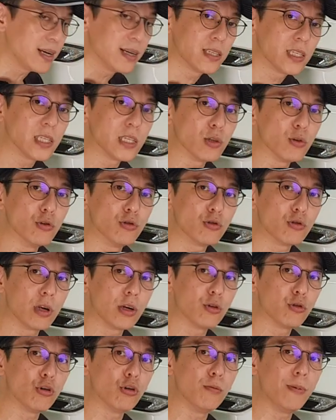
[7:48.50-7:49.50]
个齿轮状
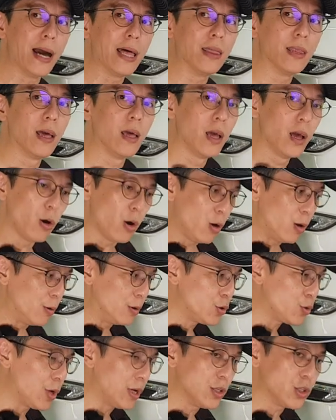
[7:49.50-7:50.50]
的托盘，我
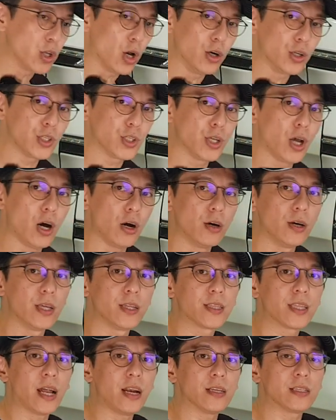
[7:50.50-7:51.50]
们旋松之后，
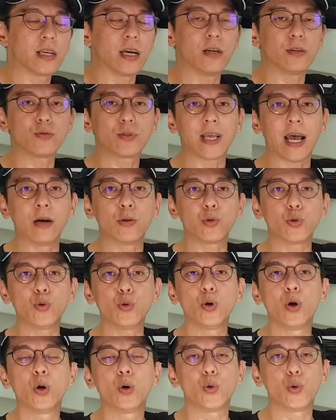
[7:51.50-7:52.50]
它的长长
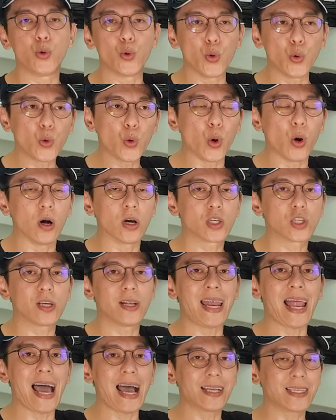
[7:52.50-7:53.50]
度如果是
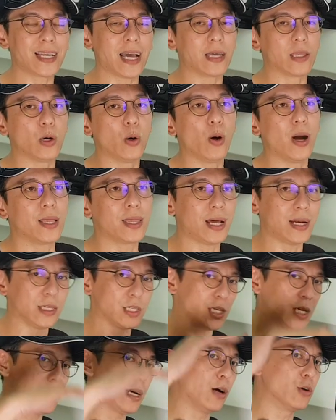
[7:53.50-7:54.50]
拉长的话，它的
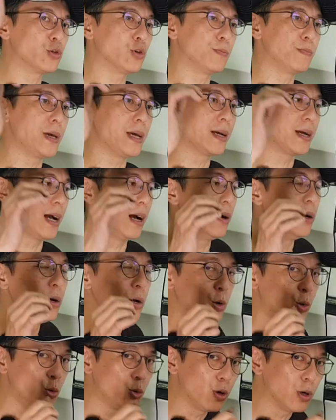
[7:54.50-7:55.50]
车高就变高；
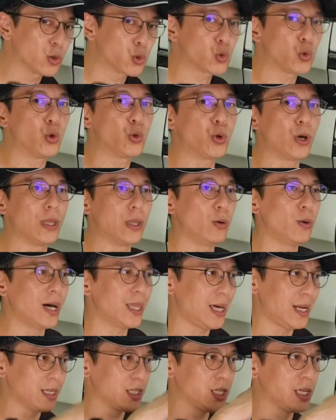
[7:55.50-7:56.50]
如果缩短的话，
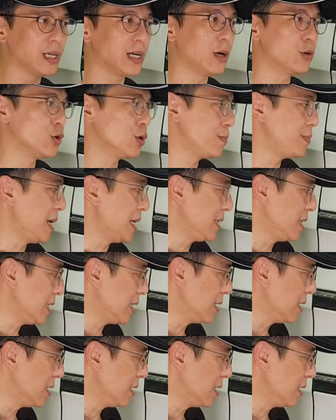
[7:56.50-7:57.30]
它的车高就变低